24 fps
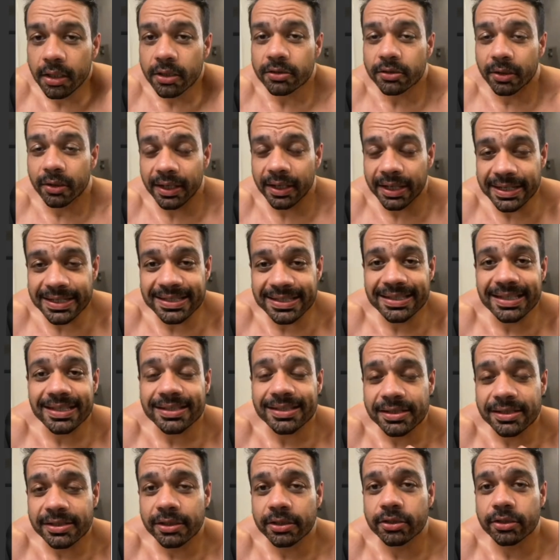ऑन पॉइंट ही
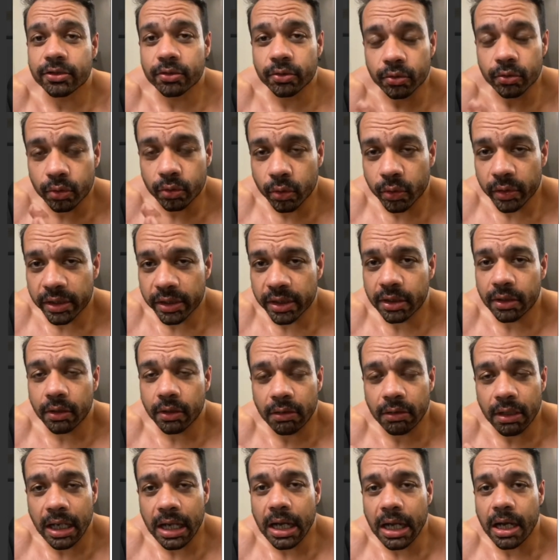क्यों ना हो पर
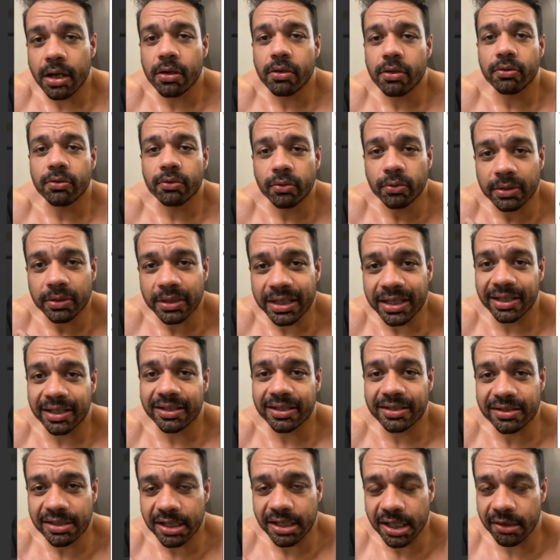स्लीप हाइजीन
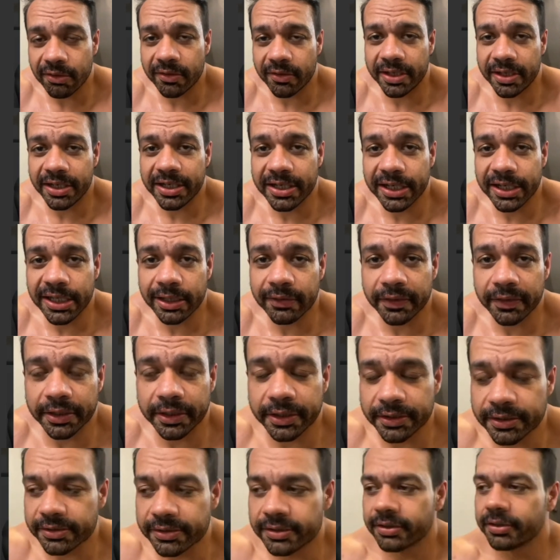परफेक्ट ना हो
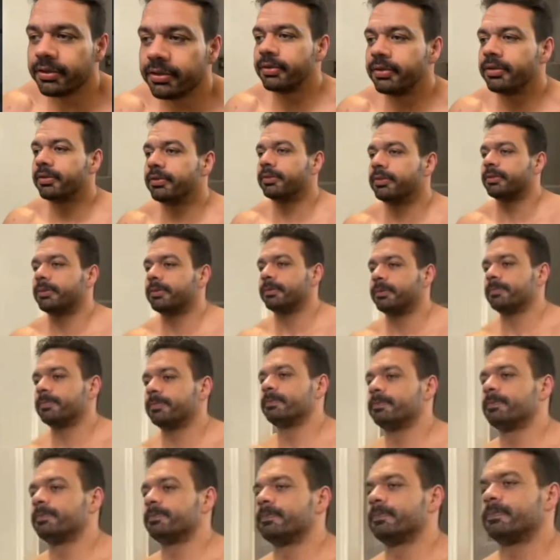तो आप रिकवर
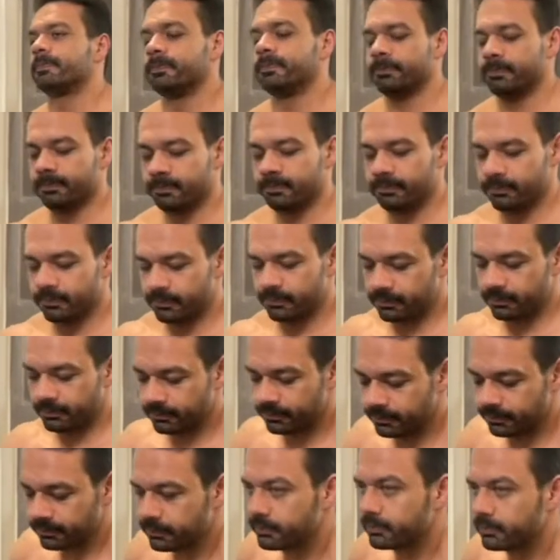कैसे करेंगे
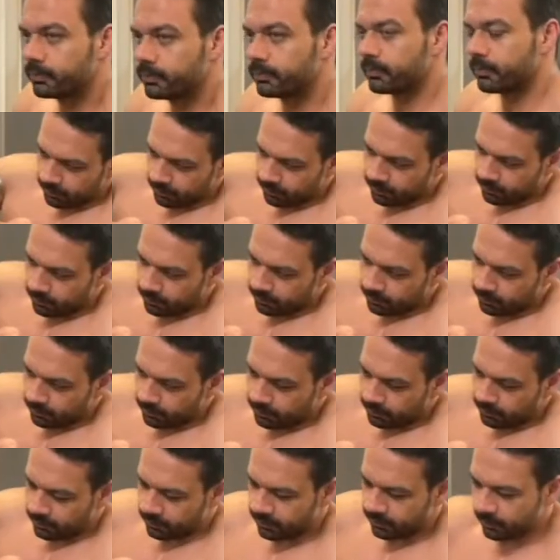चलिए इस फैक्टर को भी
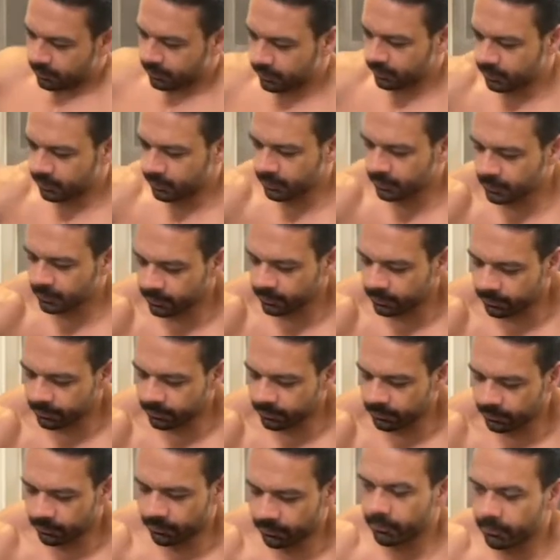फिलहाल साइड में रखते हैं और
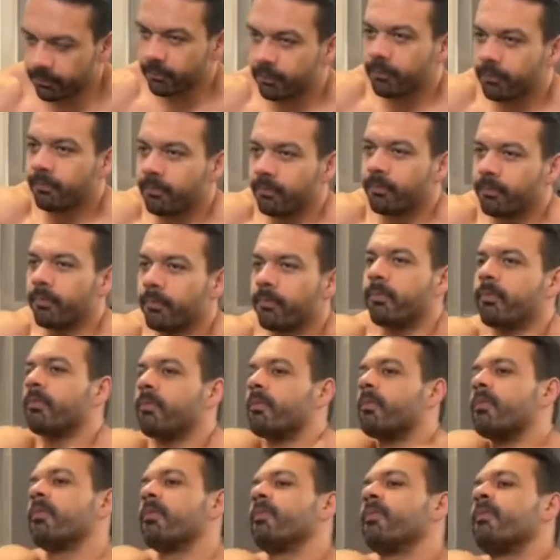अज्यूम करते हैं कि रेस्ट
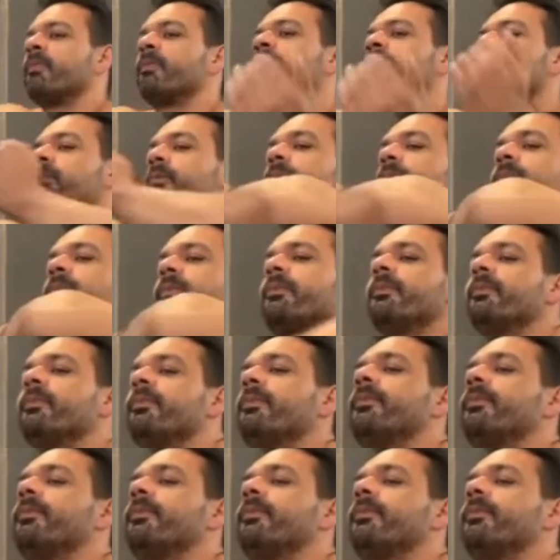रिकवरी डाइट ट्रेनिंग